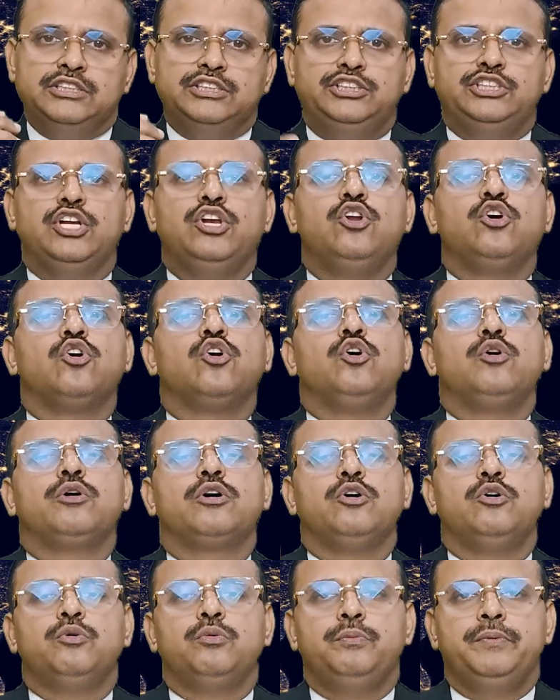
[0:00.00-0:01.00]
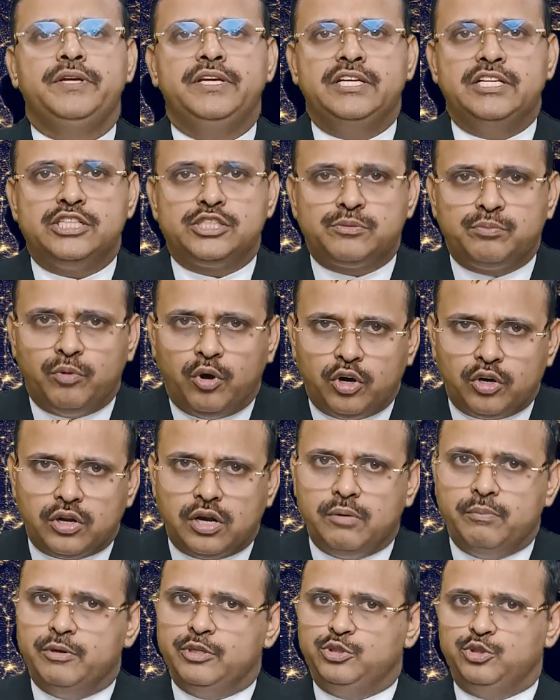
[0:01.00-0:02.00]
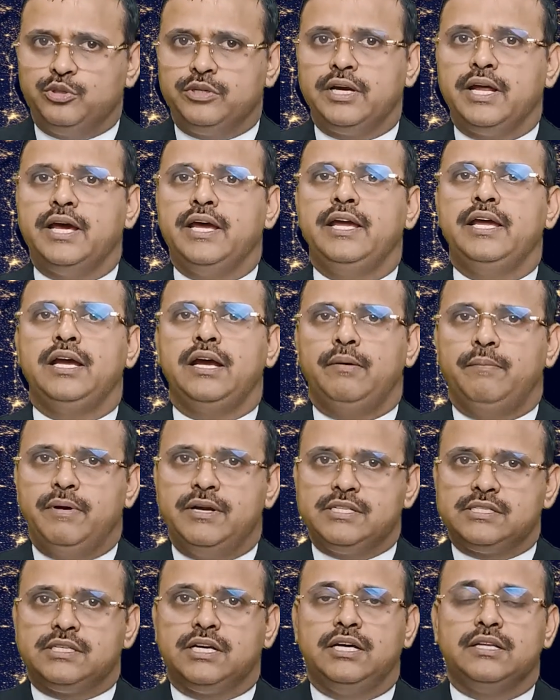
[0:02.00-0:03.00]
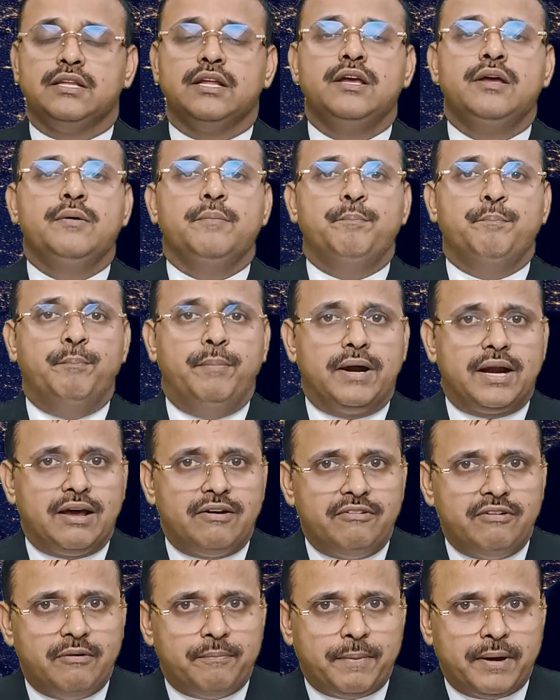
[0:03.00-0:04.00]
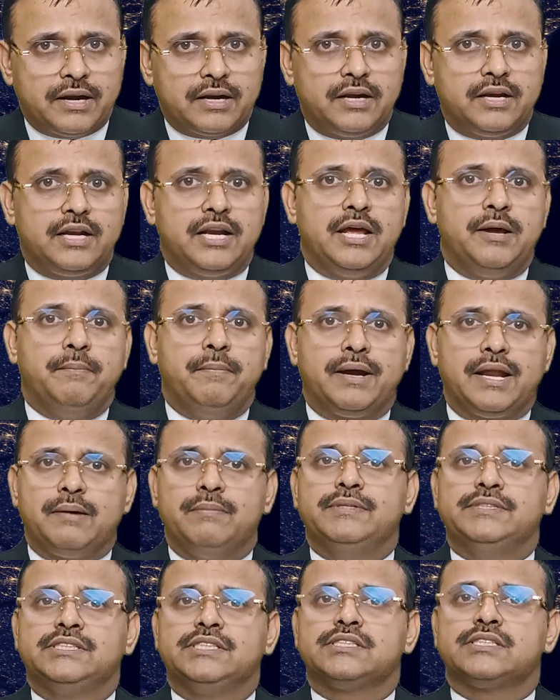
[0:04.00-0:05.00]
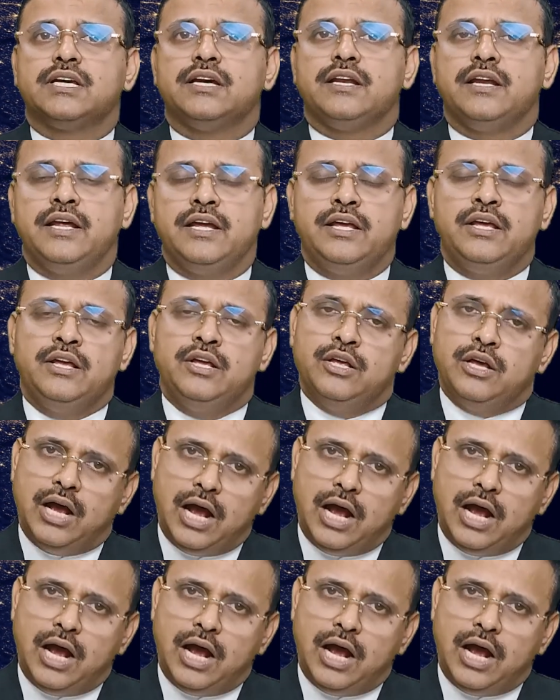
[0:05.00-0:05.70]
जिन लोगों को भी इस मॉडल में जुड़ना है हमारे साथ बड़ा व्यापार करना है बड़ा बिजनेस करना है